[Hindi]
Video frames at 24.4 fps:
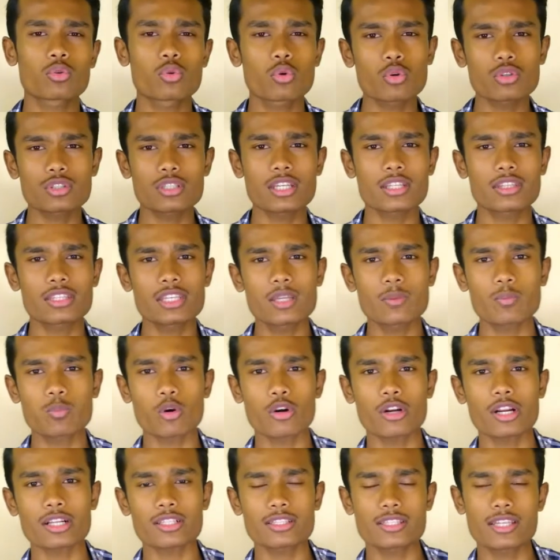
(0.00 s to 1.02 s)
दो से तीन
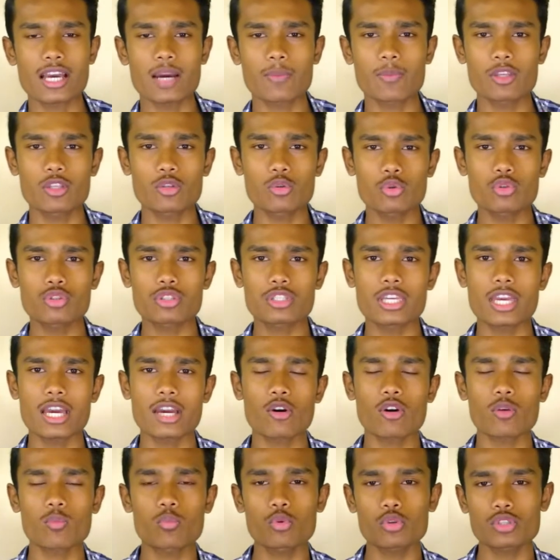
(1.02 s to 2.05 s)
प्रोडक्ट्स यहाँ पर यूज़ किया
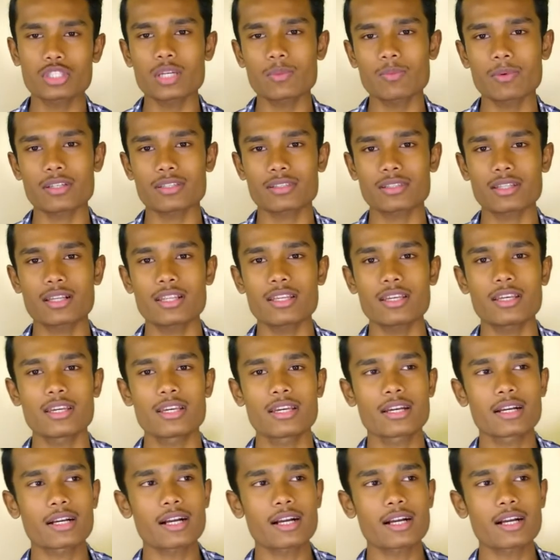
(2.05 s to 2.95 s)
है और मुझे पर्सनली